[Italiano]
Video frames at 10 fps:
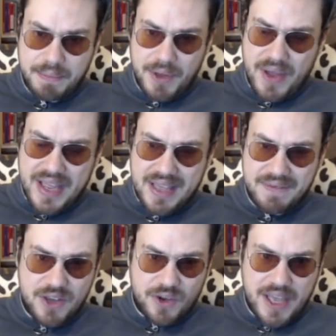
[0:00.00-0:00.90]
però è anche
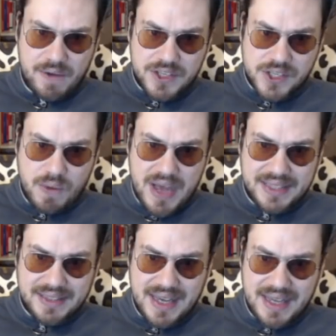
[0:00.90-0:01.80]
vero che è una
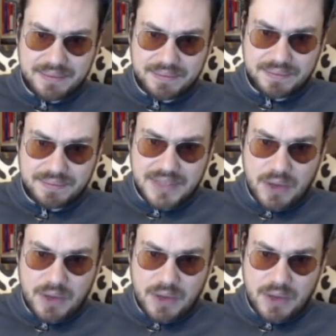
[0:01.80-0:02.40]
squadra mh,